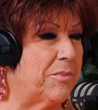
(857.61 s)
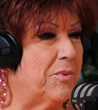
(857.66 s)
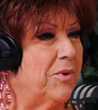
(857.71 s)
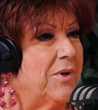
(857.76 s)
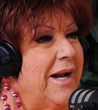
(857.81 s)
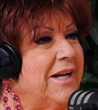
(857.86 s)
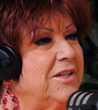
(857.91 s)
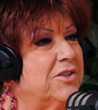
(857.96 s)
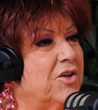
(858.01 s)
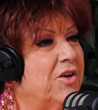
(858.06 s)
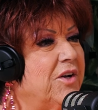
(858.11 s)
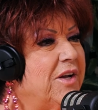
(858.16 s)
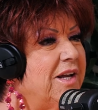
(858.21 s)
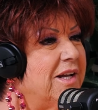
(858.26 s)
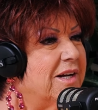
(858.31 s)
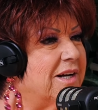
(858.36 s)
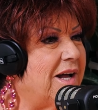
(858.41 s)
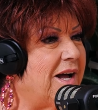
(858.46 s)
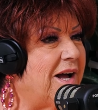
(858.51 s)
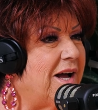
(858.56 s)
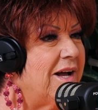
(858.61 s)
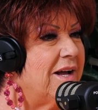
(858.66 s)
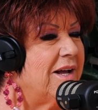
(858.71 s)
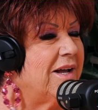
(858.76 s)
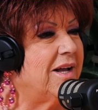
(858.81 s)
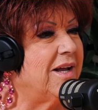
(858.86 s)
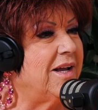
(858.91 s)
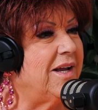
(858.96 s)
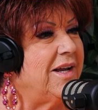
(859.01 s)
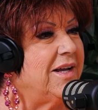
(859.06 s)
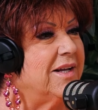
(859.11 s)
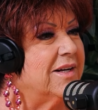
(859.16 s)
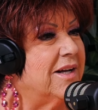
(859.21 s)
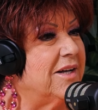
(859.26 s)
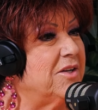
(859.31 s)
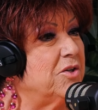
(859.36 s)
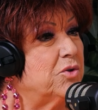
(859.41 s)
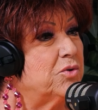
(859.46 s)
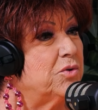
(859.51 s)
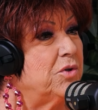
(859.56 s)
Quell'altro era, era
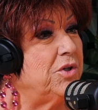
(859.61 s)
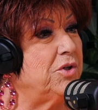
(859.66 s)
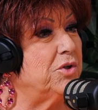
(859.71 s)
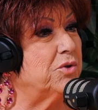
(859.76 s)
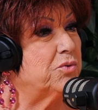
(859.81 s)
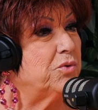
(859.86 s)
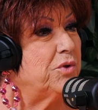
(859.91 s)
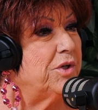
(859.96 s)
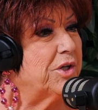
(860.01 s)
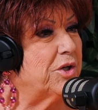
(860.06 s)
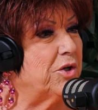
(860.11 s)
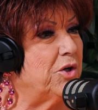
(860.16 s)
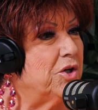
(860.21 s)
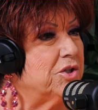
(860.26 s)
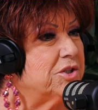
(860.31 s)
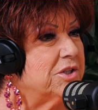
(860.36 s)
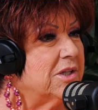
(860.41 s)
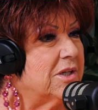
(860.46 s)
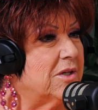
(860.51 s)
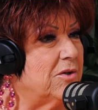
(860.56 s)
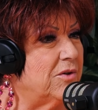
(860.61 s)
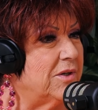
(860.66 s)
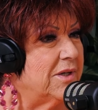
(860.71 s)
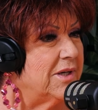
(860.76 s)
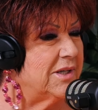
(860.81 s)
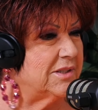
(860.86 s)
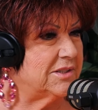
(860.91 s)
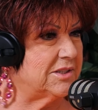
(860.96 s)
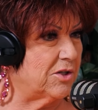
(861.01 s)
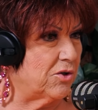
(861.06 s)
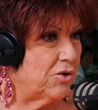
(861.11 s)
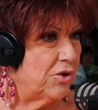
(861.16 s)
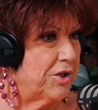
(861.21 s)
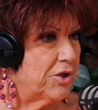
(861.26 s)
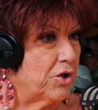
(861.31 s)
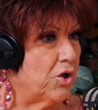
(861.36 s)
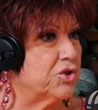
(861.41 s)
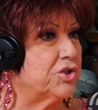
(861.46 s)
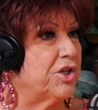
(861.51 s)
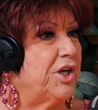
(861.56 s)
io, io, tu le rose, con, c'erano Quelle,
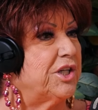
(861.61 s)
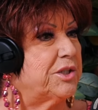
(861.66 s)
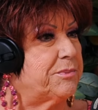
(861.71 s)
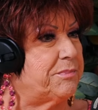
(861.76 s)
le rose e le